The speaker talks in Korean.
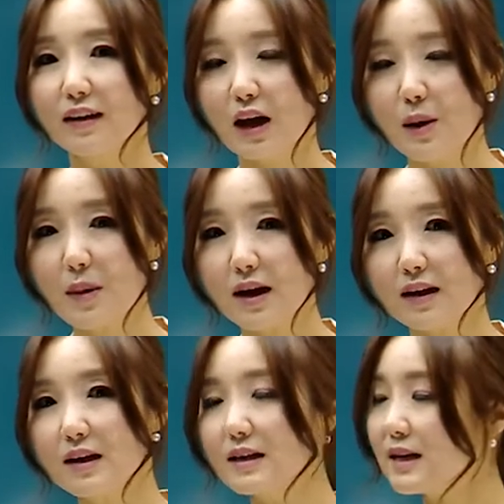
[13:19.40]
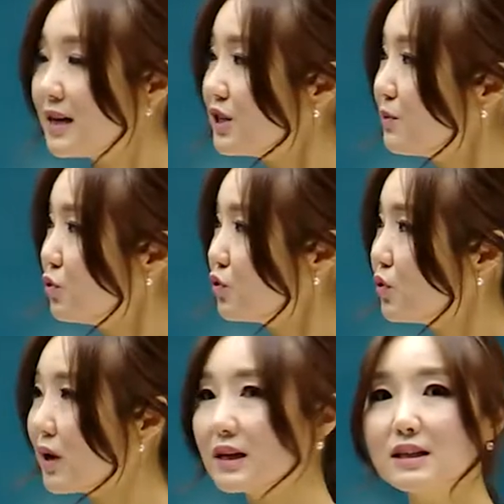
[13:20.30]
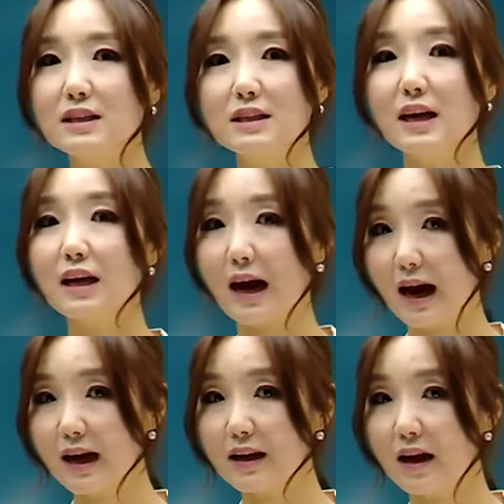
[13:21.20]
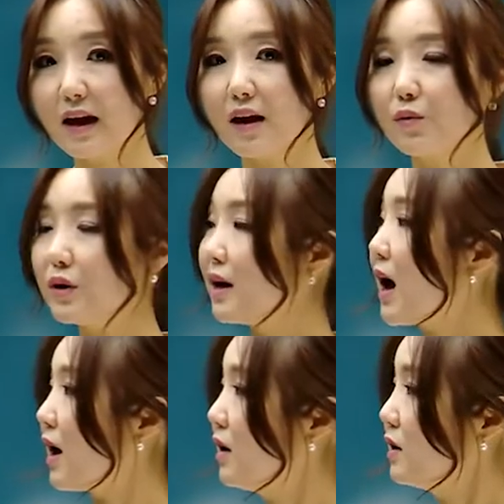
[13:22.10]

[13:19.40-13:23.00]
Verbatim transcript: 다만 45초라는 시간 안에 우리가